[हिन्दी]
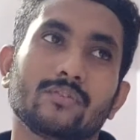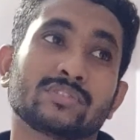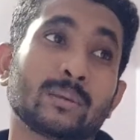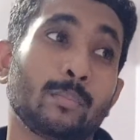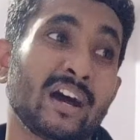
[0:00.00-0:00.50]

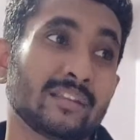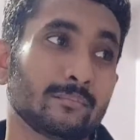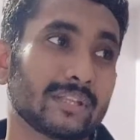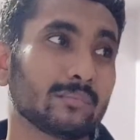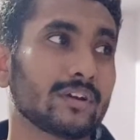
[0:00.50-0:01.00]
उसके
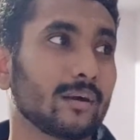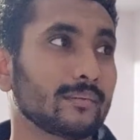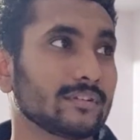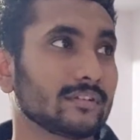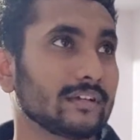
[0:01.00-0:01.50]
बाद
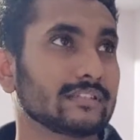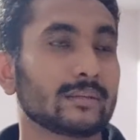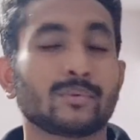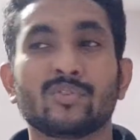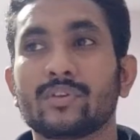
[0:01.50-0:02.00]
मतलब ऐसे
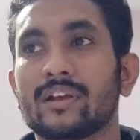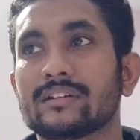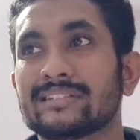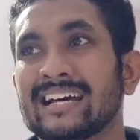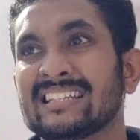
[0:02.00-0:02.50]
समझ लो कि
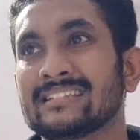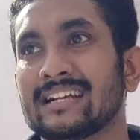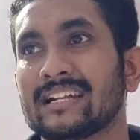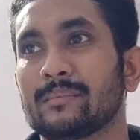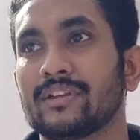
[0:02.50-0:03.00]
अगर सात
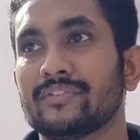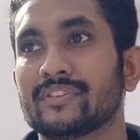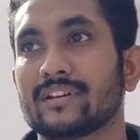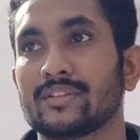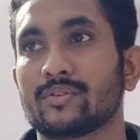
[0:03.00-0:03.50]
से आठ हमारी
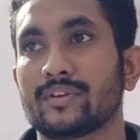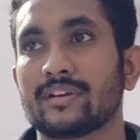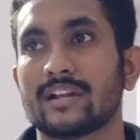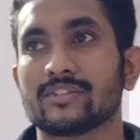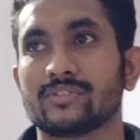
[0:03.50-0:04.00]
फिजिकल
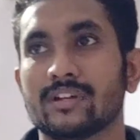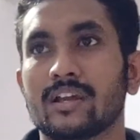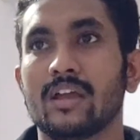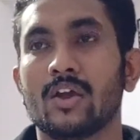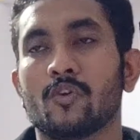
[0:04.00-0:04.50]
एजुकेशन क्लास हुई ना
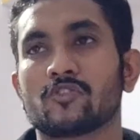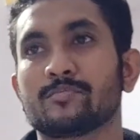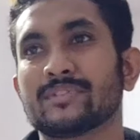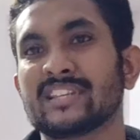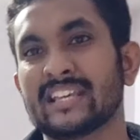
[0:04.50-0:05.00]

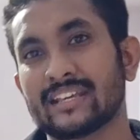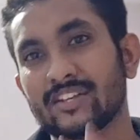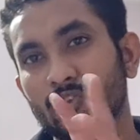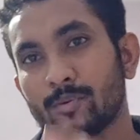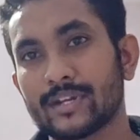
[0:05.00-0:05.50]
उसमें से एक
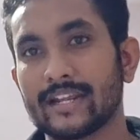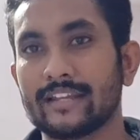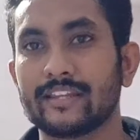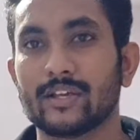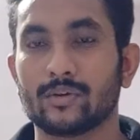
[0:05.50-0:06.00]
या दो बार
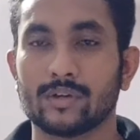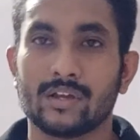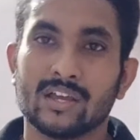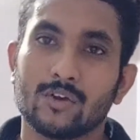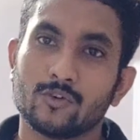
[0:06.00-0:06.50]
खेलने दिया होगा
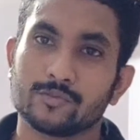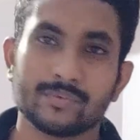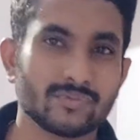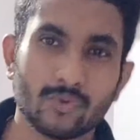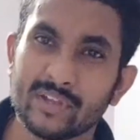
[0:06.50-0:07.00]

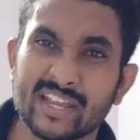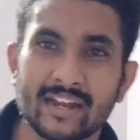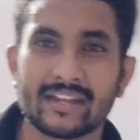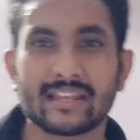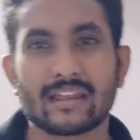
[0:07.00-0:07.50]
उसमें से वो
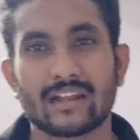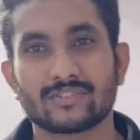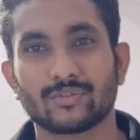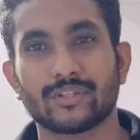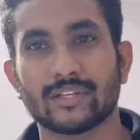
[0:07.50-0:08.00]
एक घंटे की
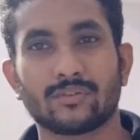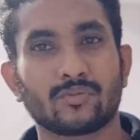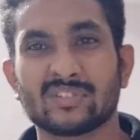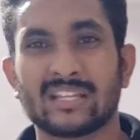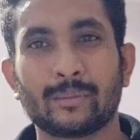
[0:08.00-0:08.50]
क्लास होती है
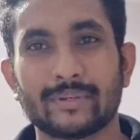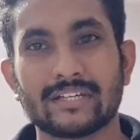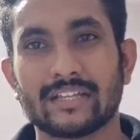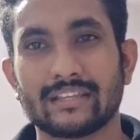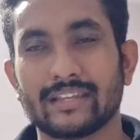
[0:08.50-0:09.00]
कुछ ज़्यादा
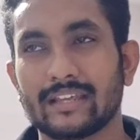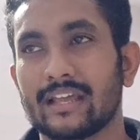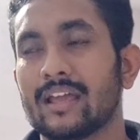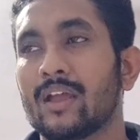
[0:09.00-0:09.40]
मज़ा आता नहीं